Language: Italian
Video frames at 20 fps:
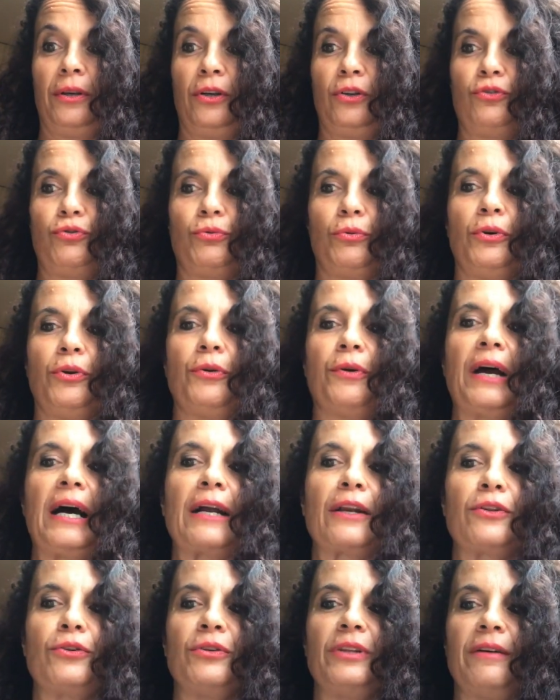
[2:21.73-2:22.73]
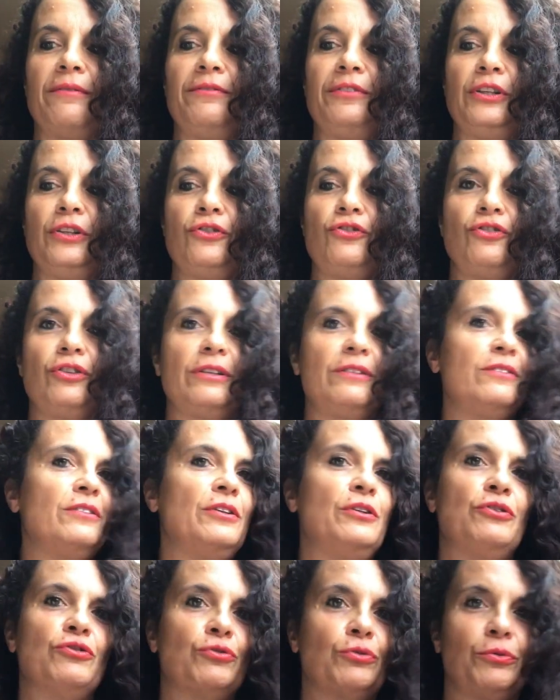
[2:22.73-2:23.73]
Su Leonardo da Vinci se
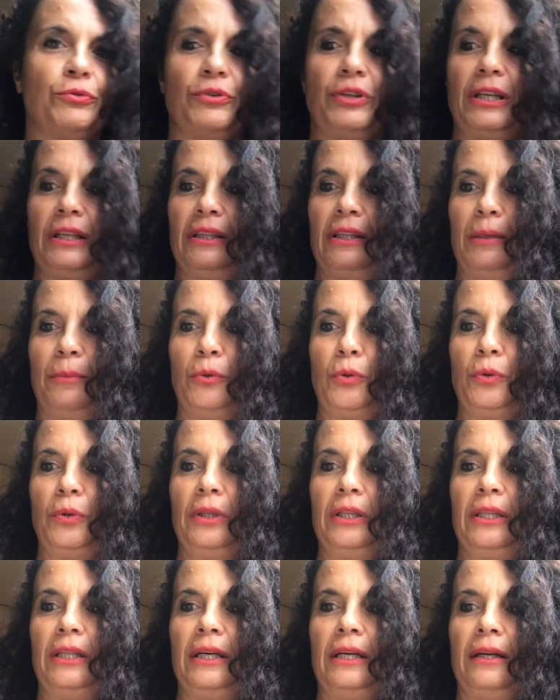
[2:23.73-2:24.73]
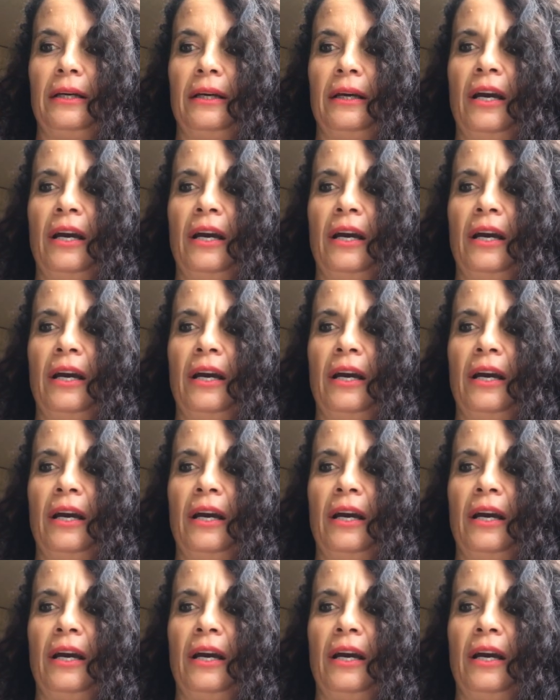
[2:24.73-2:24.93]
ne sono dette molte